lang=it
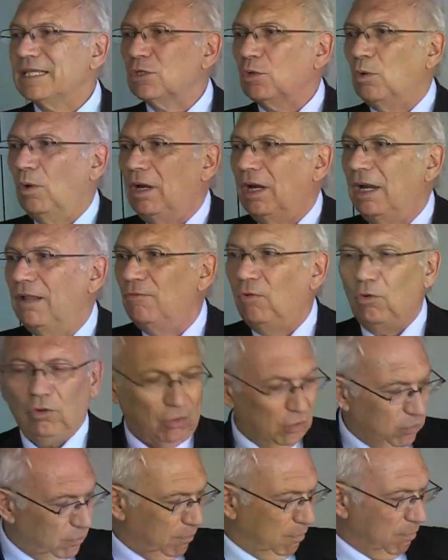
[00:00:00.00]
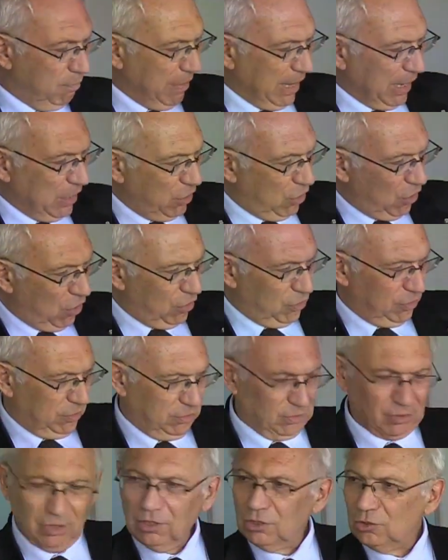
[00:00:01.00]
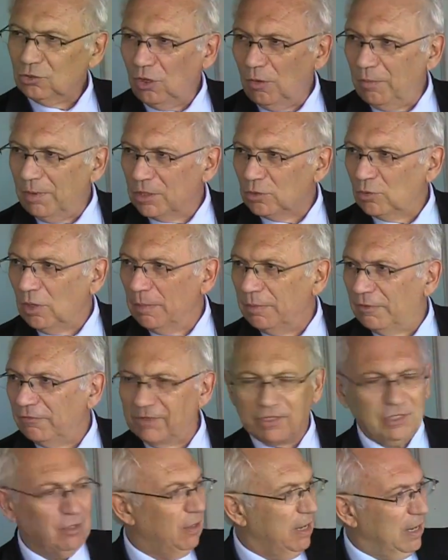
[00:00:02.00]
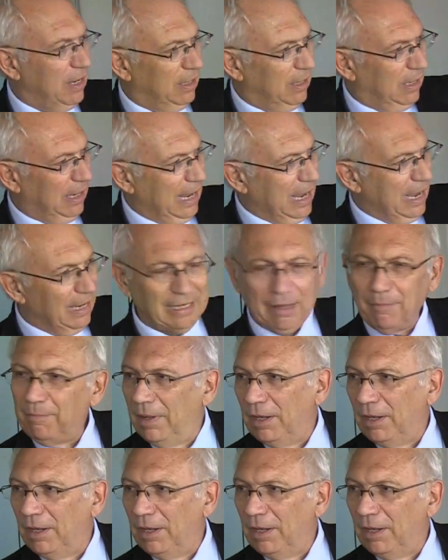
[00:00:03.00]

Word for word: vi è un grande intervento per quanto riguarda la formazione di base, ma